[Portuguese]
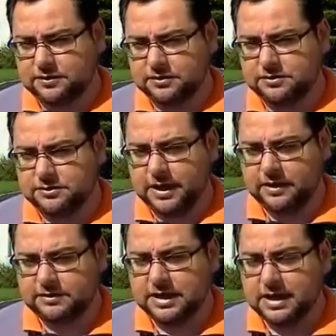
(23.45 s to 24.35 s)
todos os
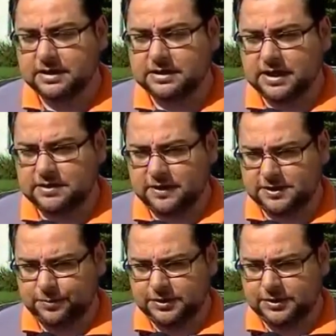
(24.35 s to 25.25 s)
bairros, três
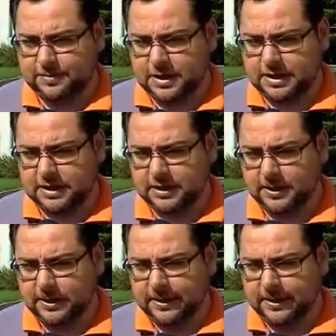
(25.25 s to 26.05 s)
vezes por semana.